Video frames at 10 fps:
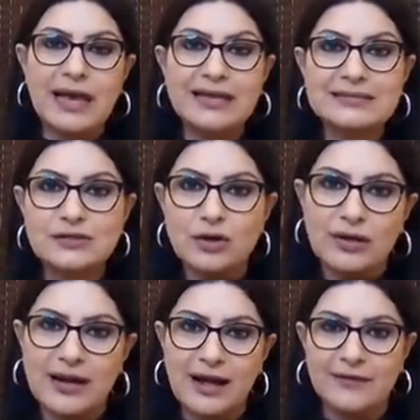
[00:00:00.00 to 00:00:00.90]

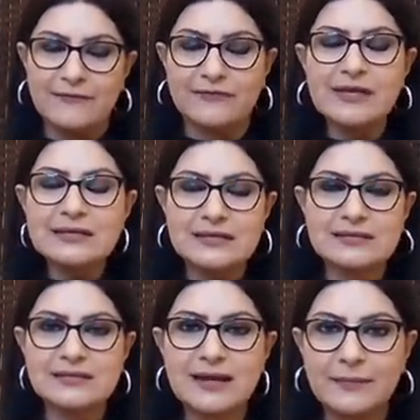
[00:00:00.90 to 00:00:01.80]
الزهرة
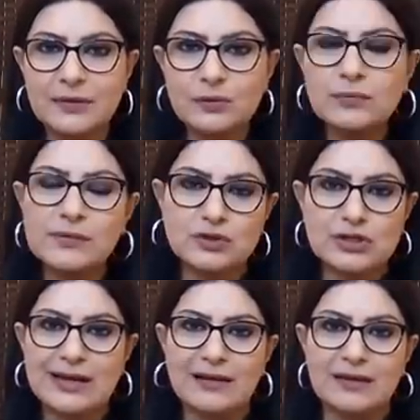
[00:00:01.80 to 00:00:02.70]
فينوس رح بيكون
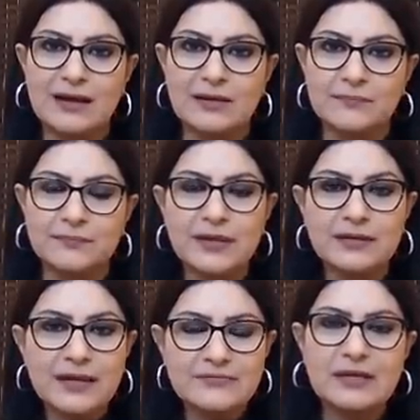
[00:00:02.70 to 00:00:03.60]
ببرج العذراء
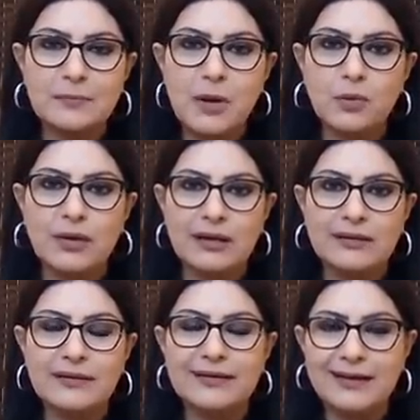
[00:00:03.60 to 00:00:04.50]
نفس الموقع
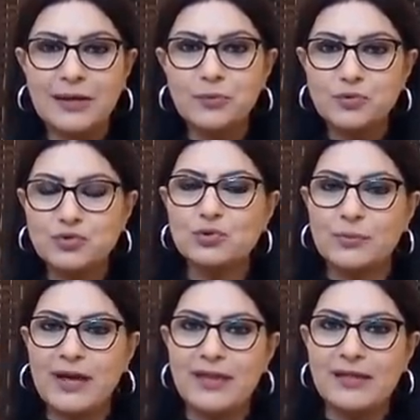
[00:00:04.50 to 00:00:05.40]
لكن
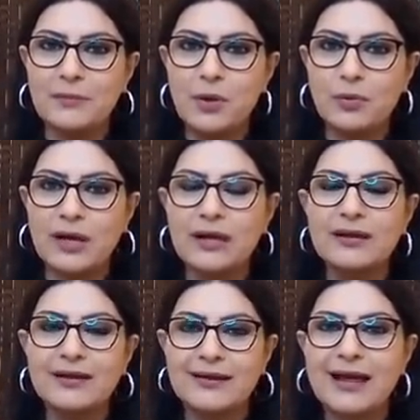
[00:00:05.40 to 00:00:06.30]
وجوده بهذا الموقع
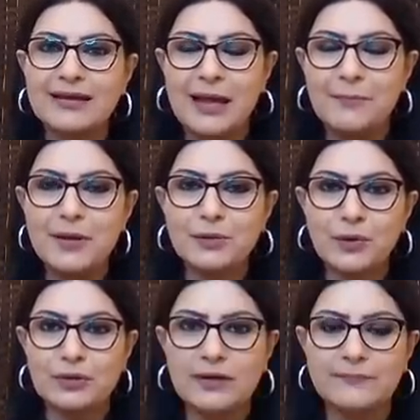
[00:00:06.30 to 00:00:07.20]
رح
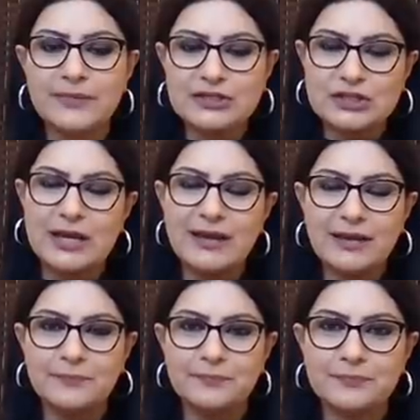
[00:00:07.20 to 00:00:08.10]
يحملكم نجاح